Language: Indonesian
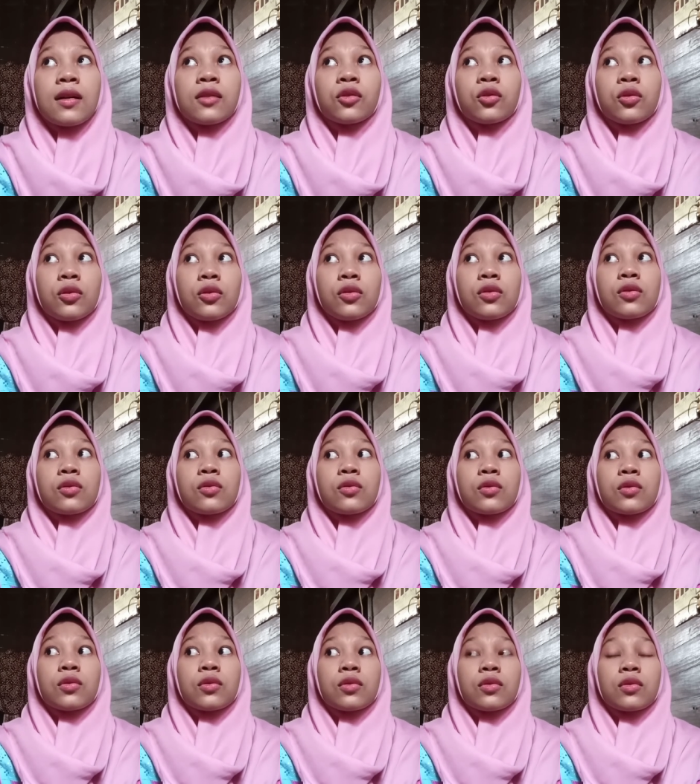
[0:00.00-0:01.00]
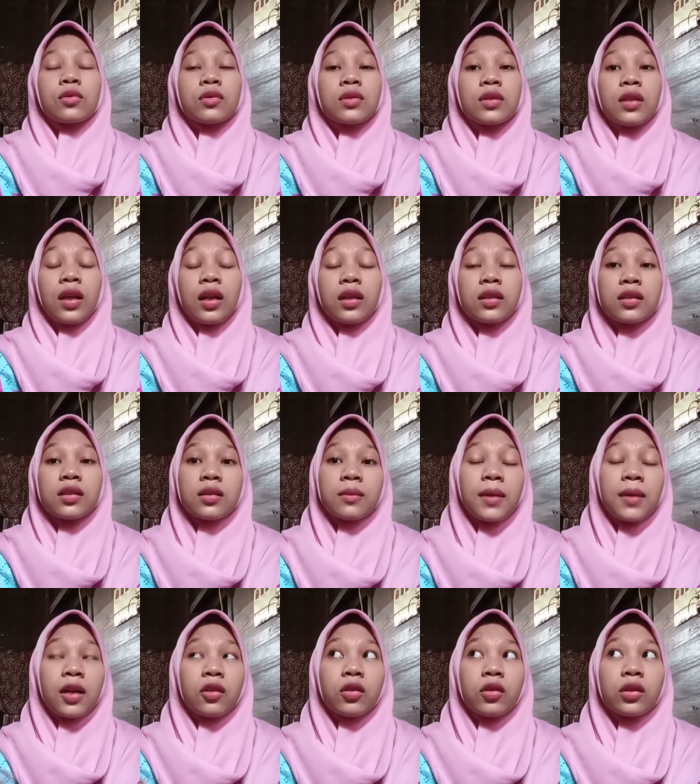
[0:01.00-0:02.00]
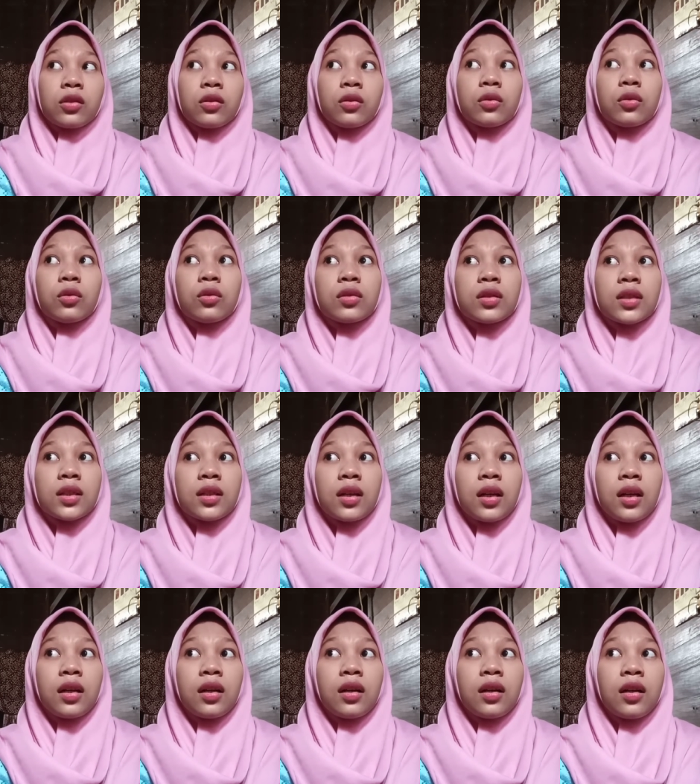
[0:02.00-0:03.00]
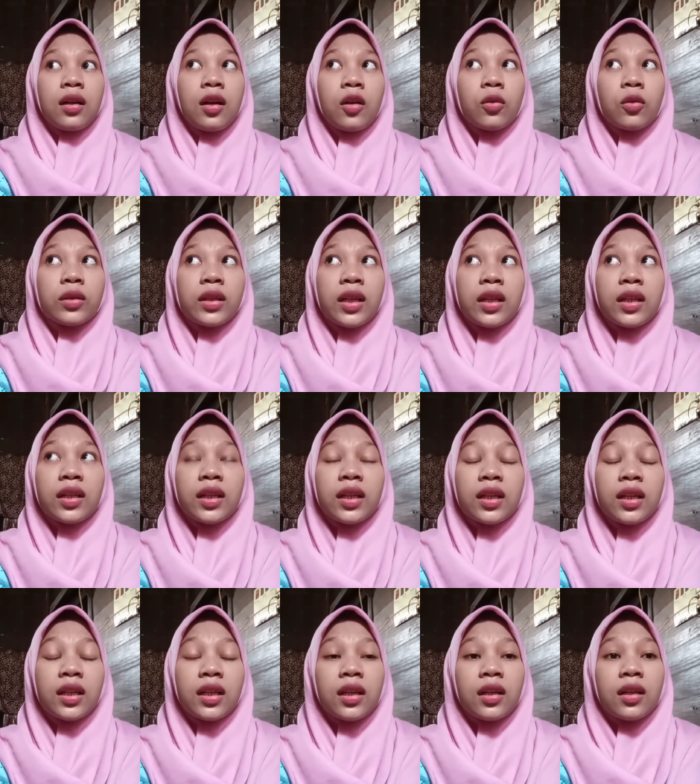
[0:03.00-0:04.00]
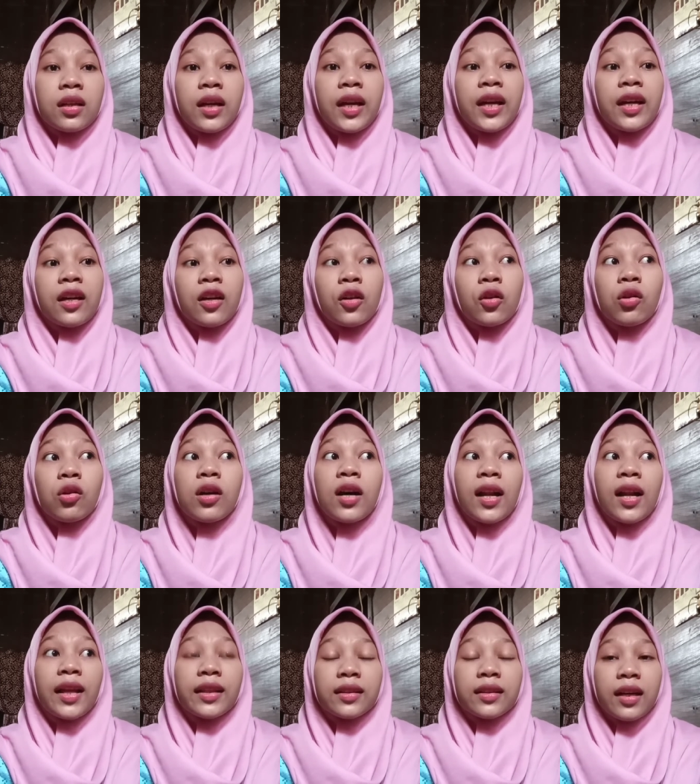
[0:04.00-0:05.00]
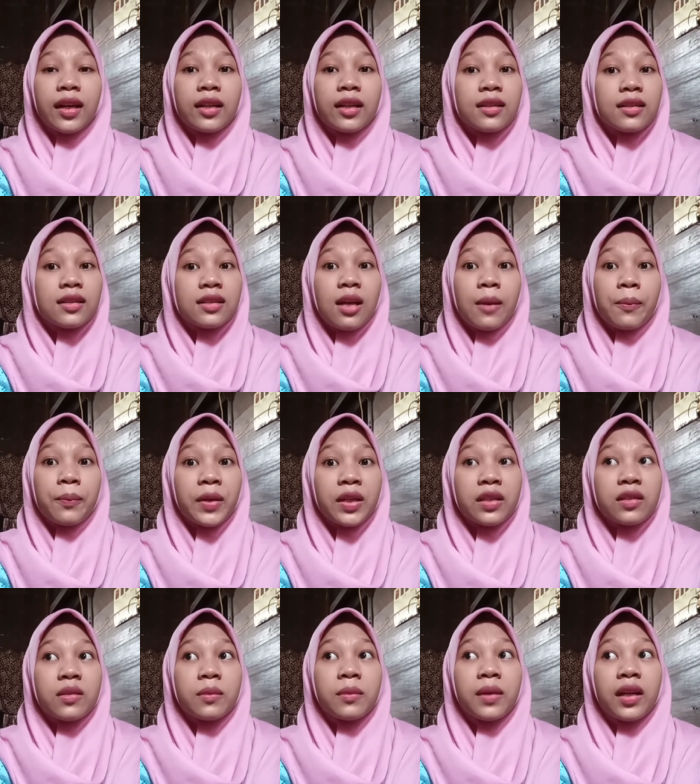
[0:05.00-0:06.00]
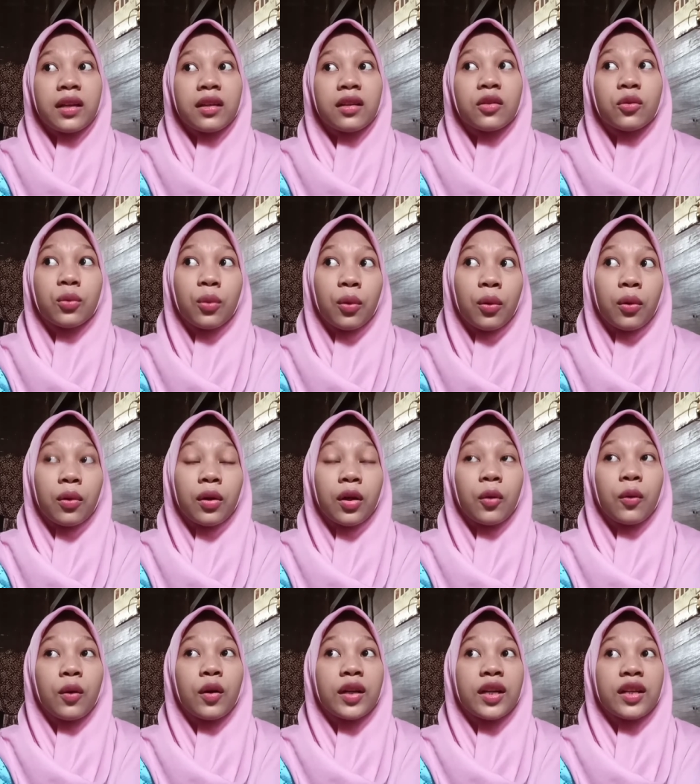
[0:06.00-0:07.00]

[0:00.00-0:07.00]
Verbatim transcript: terus yang sebelahku itu terus uh, aku tanya gini eh lu ngeliat gak yang samping sebelah gitu yang